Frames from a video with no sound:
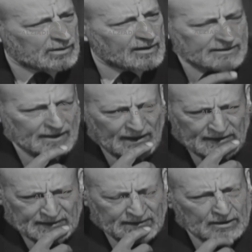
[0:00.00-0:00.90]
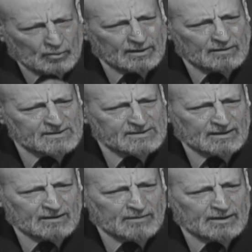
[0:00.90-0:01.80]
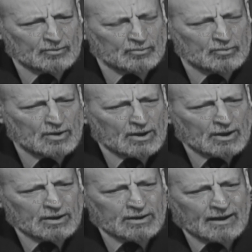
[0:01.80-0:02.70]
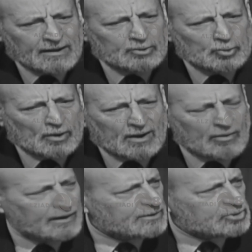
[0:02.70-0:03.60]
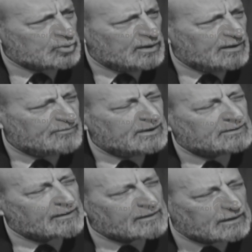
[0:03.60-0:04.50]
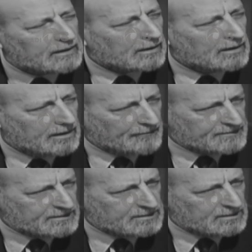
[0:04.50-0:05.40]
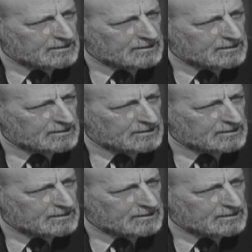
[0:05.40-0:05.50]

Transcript: والقرن الحالي ان اخوان المسيحيين بداوا يقلدوا الخواجات شويه في ترقيق اللفظ